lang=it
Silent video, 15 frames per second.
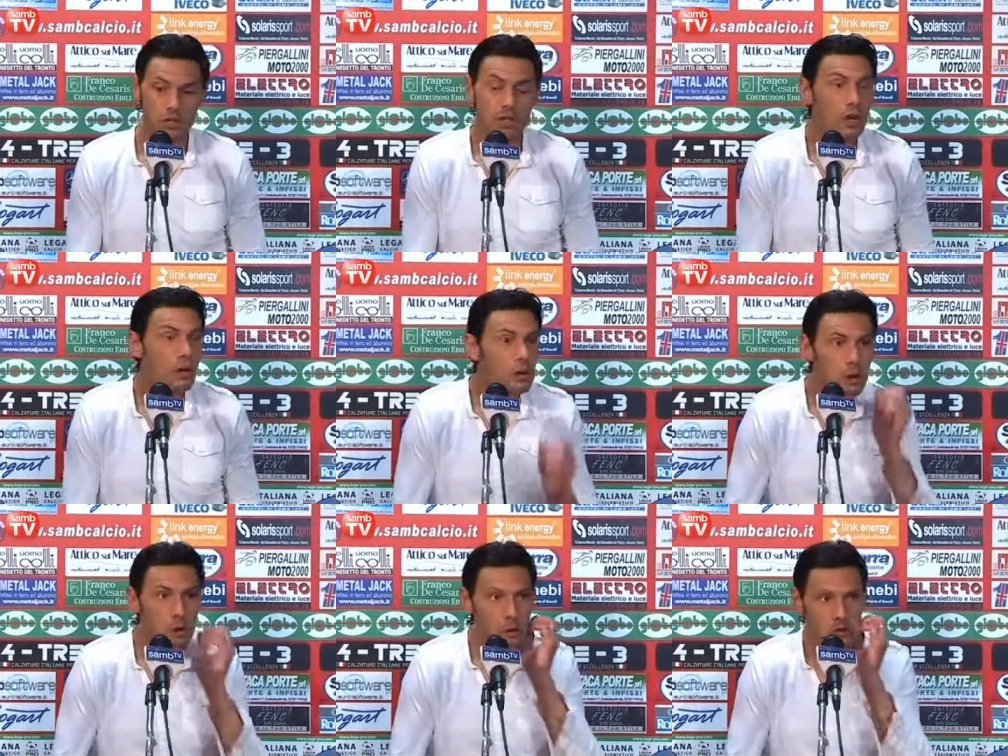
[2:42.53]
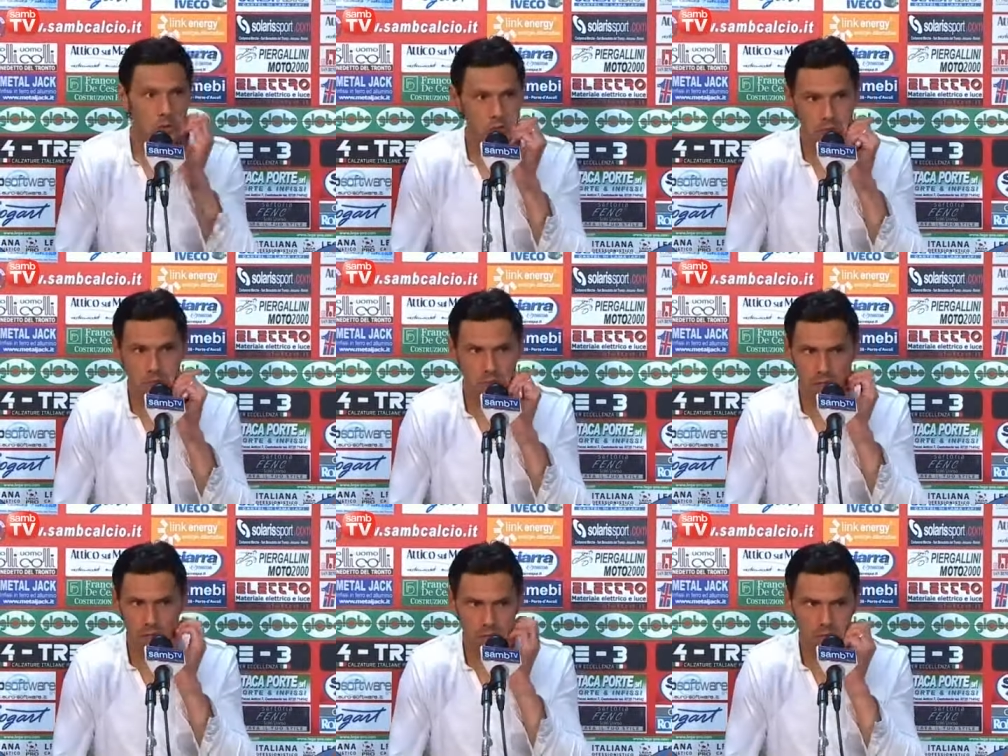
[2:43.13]
No, no, io
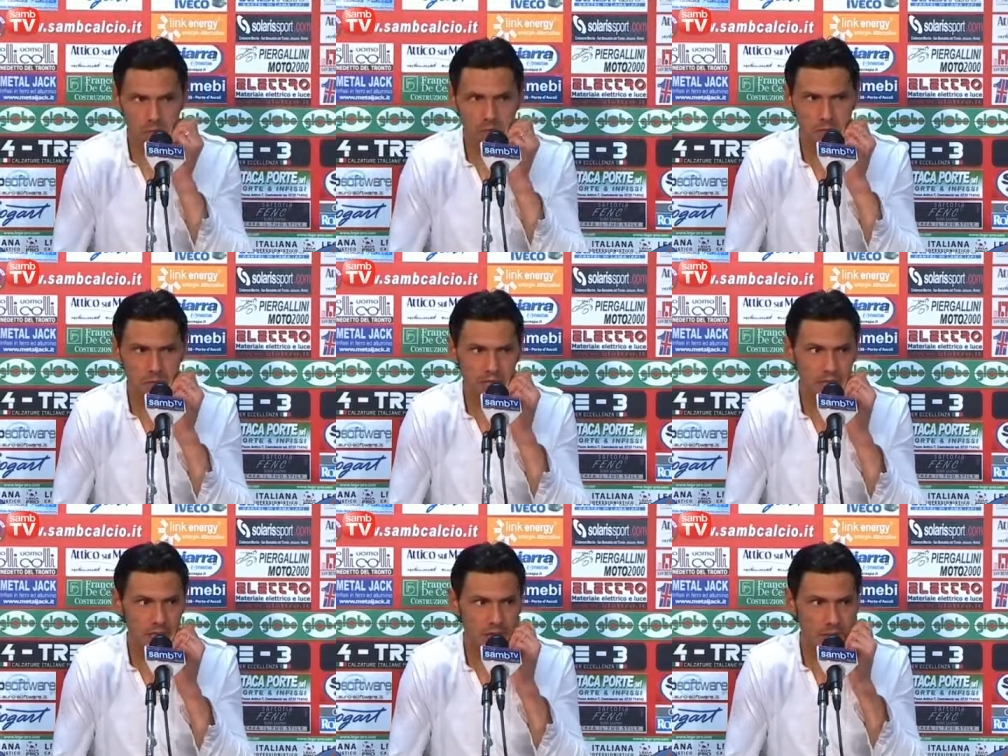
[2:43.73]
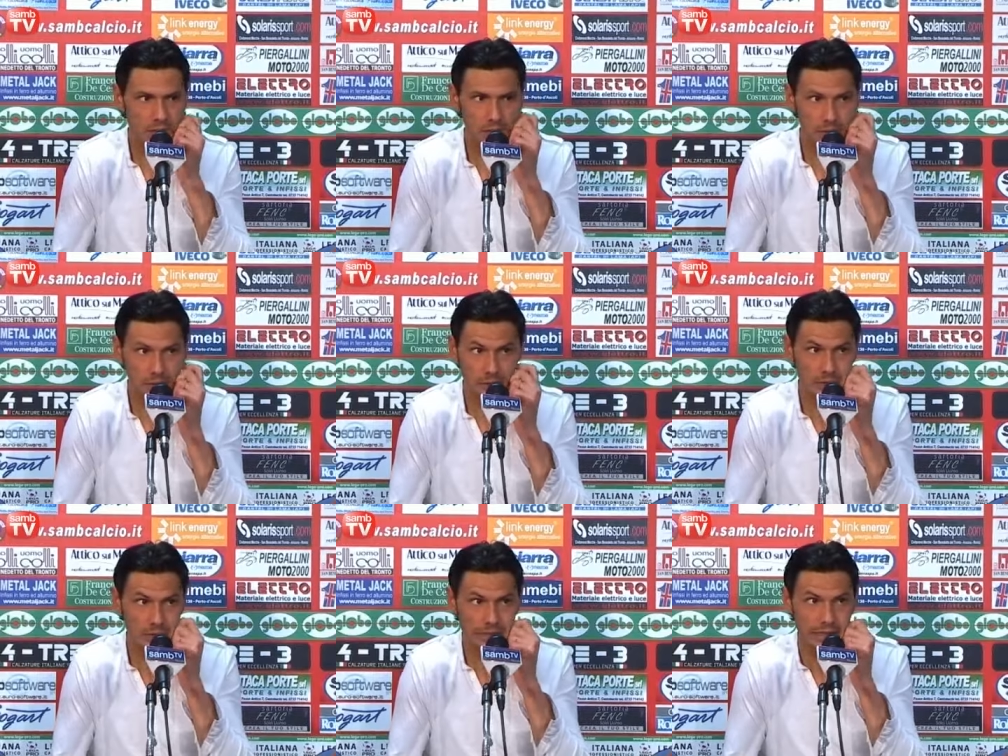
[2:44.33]
non, non, ho mai detto una
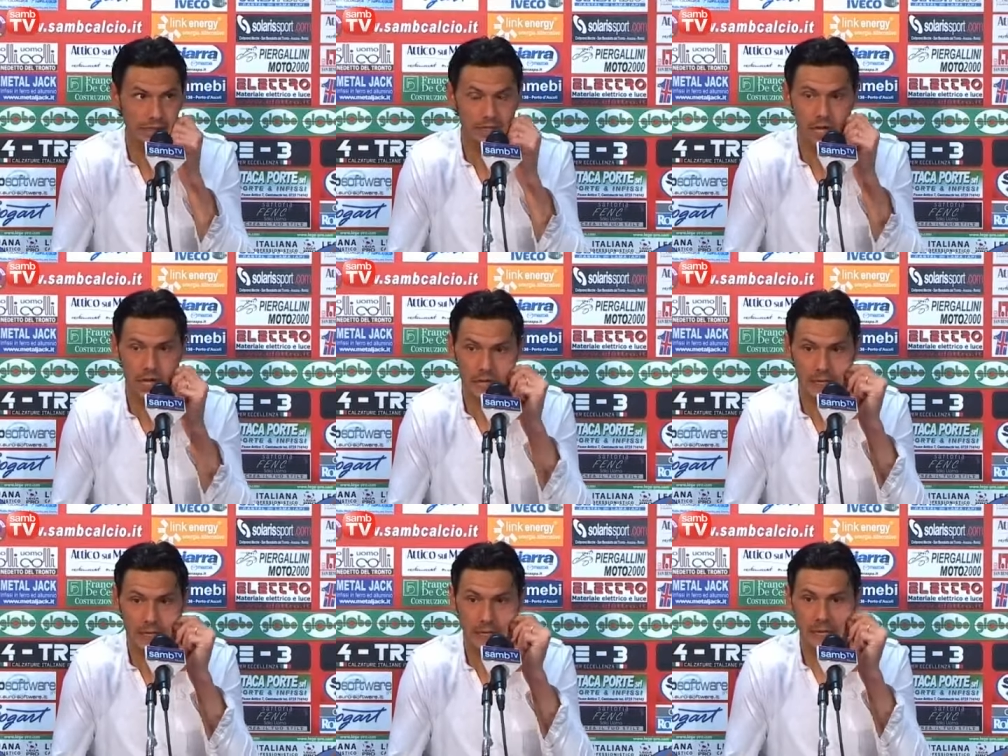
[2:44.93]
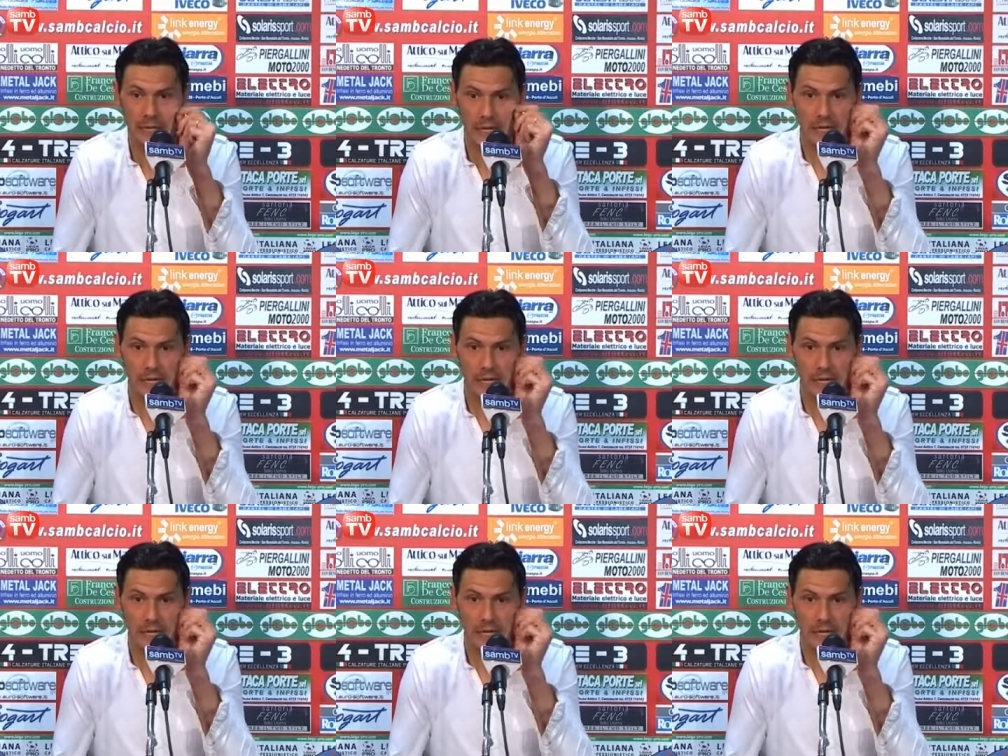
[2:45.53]
cosa del genere.